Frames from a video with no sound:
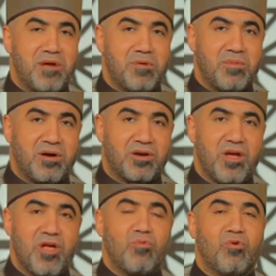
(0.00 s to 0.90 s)
أبي بكر
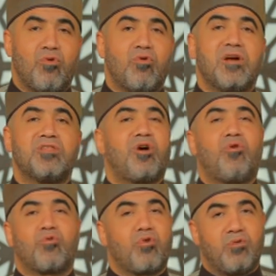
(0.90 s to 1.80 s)
ويقول له أنت
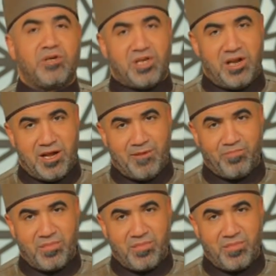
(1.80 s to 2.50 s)
حر لوجه الله